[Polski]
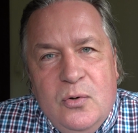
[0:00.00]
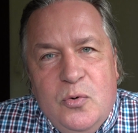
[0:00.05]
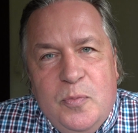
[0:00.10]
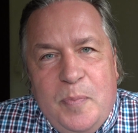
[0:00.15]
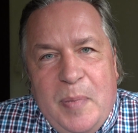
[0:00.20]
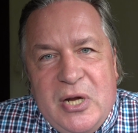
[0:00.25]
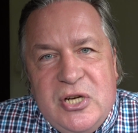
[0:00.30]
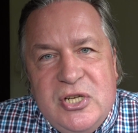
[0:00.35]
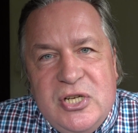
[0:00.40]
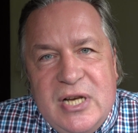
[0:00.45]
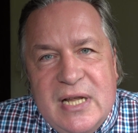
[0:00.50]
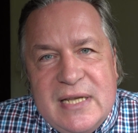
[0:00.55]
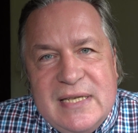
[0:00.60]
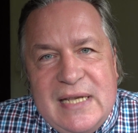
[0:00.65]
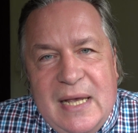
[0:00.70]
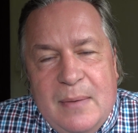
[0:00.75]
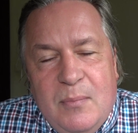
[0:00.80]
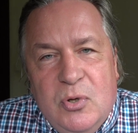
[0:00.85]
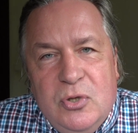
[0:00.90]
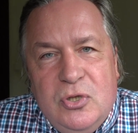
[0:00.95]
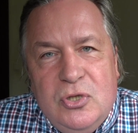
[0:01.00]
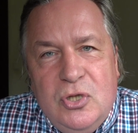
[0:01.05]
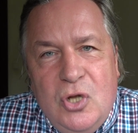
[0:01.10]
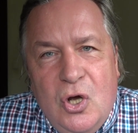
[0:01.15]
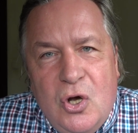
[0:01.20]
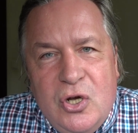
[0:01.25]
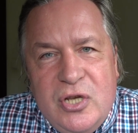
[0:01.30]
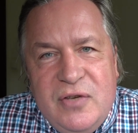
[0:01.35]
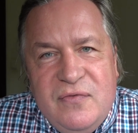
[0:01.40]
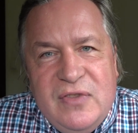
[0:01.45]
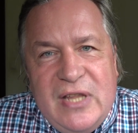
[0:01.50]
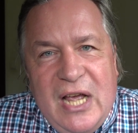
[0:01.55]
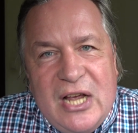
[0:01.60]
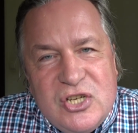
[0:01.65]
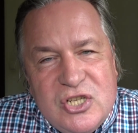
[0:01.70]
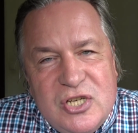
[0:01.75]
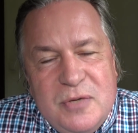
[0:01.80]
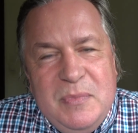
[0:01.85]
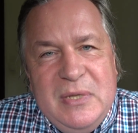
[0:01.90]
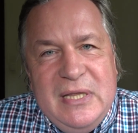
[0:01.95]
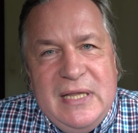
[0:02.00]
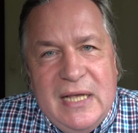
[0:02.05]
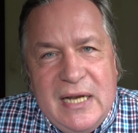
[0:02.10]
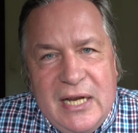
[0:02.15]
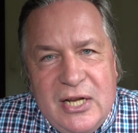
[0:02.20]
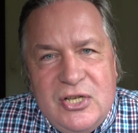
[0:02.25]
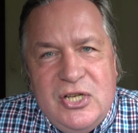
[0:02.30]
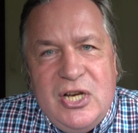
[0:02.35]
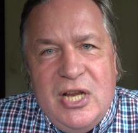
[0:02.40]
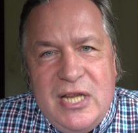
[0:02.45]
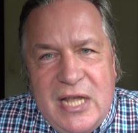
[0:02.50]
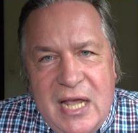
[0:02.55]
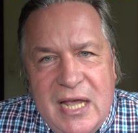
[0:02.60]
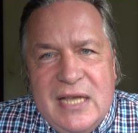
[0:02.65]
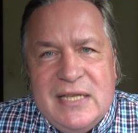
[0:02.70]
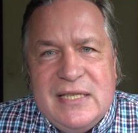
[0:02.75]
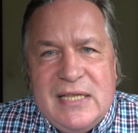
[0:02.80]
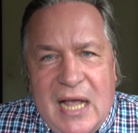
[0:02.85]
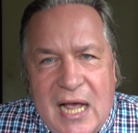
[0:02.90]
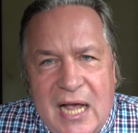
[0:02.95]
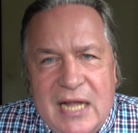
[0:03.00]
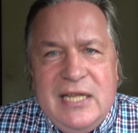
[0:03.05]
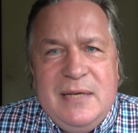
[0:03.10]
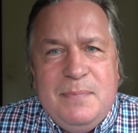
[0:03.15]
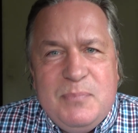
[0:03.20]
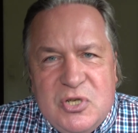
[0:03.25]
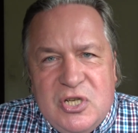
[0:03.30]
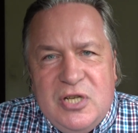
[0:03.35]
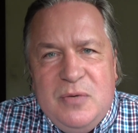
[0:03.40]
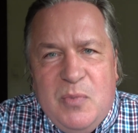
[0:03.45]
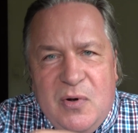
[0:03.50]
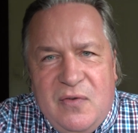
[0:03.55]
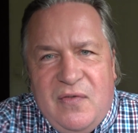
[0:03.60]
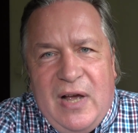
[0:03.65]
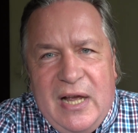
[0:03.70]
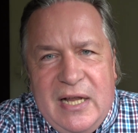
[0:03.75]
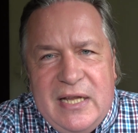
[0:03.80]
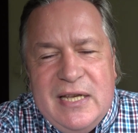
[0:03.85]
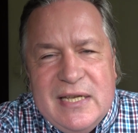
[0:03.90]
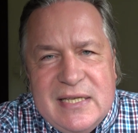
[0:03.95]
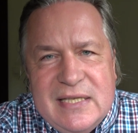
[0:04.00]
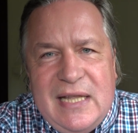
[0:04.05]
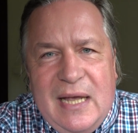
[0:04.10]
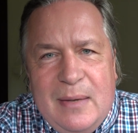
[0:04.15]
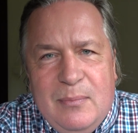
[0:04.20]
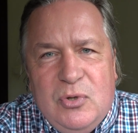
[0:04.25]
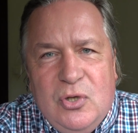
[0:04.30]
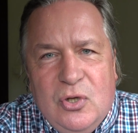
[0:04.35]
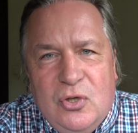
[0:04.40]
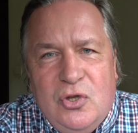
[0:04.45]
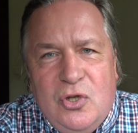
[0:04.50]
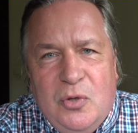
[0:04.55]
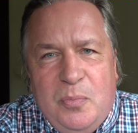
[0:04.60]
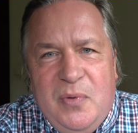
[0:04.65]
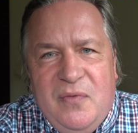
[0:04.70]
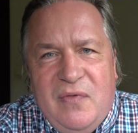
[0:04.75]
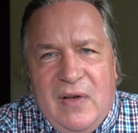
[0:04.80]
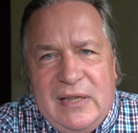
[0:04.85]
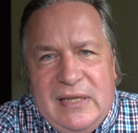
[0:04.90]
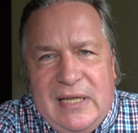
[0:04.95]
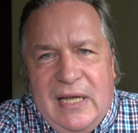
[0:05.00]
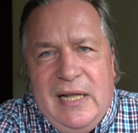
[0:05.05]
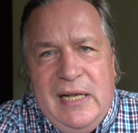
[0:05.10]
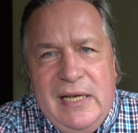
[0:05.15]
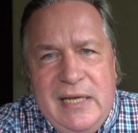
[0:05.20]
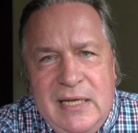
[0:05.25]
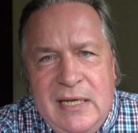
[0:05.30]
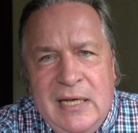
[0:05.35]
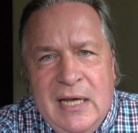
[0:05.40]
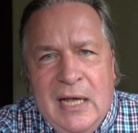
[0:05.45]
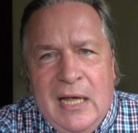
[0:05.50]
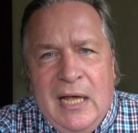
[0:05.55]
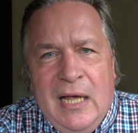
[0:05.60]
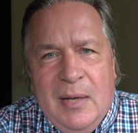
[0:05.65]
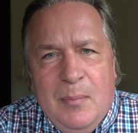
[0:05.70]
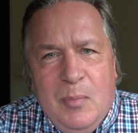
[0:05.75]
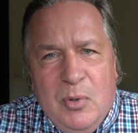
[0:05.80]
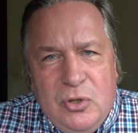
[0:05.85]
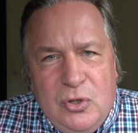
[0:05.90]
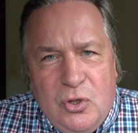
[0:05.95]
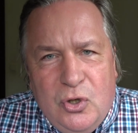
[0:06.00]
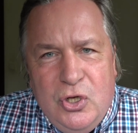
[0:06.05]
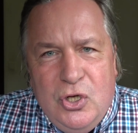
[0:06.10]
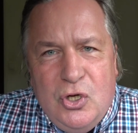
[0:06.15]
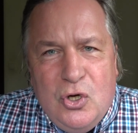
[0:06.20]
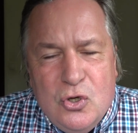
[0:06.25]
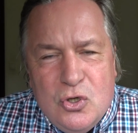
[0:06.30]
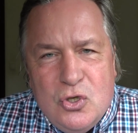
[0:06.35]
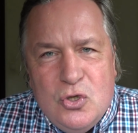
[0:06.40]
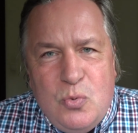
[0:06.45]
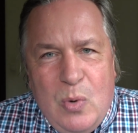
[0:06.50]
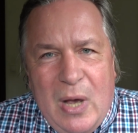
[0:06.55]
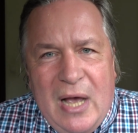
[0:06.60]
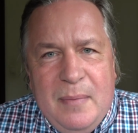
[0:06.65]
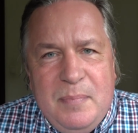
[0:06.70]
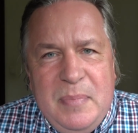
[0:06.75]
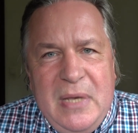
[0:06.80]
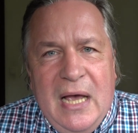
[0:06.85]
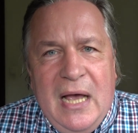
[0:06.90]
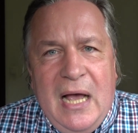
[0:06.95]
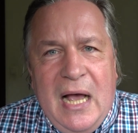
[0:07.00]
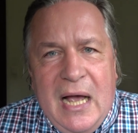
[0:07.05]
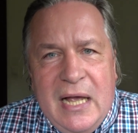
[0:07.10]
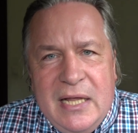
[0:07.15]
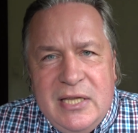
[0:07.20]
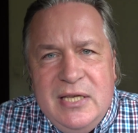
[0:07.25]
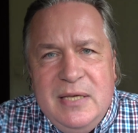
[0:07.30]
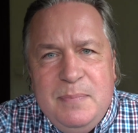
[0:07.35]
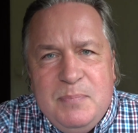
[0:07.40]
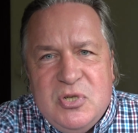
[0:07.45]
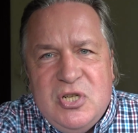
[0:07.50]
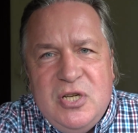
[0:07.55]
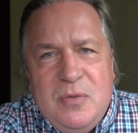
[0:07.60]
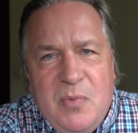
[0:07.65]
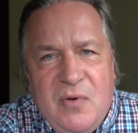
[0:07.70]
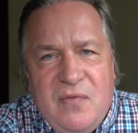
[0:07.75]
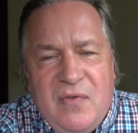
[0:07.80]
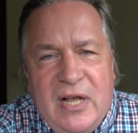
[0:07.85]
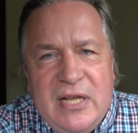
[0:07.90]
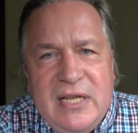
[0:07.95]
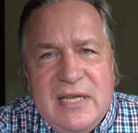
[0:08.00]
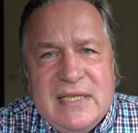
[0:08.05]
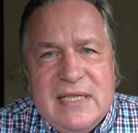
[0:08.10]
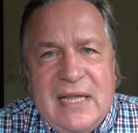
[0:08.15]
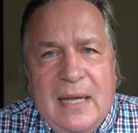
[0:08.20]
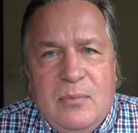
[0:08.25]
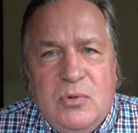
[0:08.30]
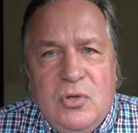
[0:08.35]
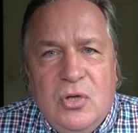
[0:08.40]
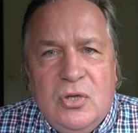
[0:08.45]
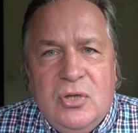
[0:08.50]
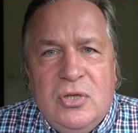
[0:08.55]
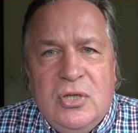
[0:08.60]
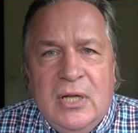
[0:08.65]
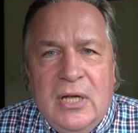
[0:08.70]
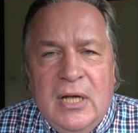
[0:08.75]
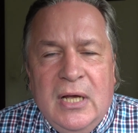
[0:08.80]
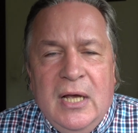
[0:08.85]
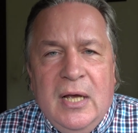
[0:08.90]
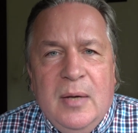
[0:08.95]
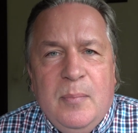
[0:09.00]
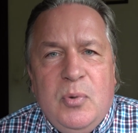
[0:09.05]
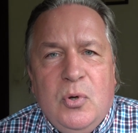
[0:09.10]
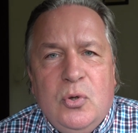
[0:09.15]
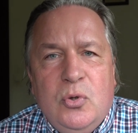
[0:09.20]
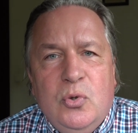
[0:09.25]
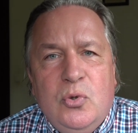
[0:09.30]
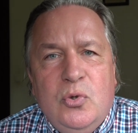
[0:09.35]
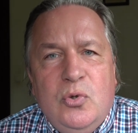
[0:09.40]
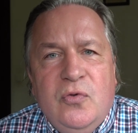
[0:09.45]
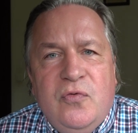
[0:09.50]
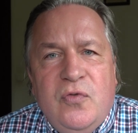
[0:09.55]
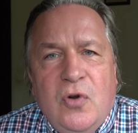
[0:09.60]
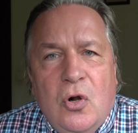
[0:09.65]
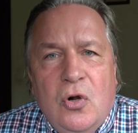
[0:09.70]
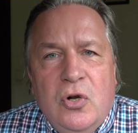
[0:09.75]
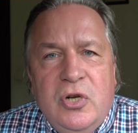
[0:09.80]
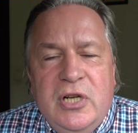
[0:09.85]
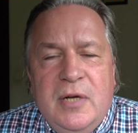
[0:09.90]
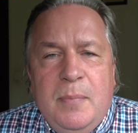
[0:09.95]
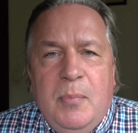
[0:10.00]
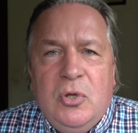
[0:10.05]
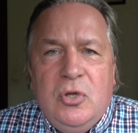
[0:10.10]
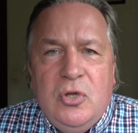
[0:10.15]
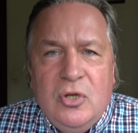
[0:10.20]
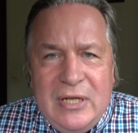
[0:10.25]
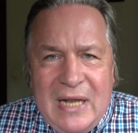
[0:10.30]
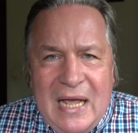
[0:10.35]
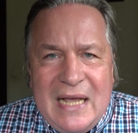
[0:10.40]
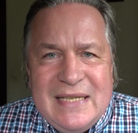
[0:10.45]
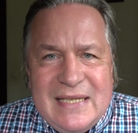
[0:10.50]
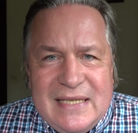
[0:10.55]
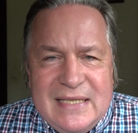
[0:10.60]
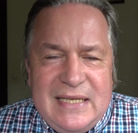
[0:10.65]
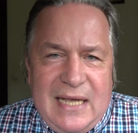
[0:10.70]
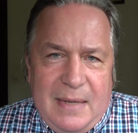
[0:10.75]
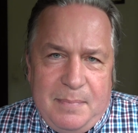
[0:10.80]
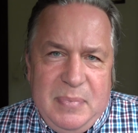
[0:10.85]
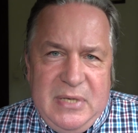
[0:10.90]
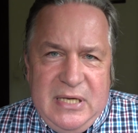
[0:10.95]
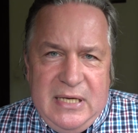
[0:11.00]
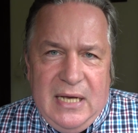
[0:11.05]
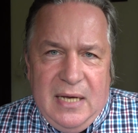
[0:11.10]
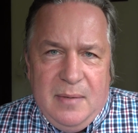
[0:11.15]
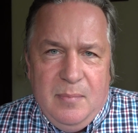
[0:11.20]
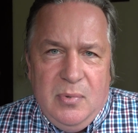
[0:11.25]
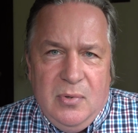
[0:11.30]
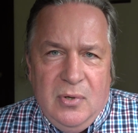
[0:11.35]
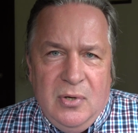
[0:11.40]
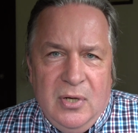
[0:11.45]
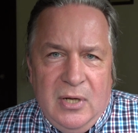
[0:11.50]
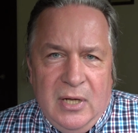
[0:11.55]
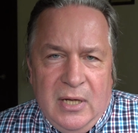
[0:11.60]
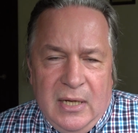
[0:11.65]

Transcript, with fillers: upaść na samo dno i w naszym interesie nie jest ani przyjmowanie stamtąd obywateli, bo to ich osłabia, ani przyjmowanie stamtąd produktów rolnych, bo to nas zabija, bo,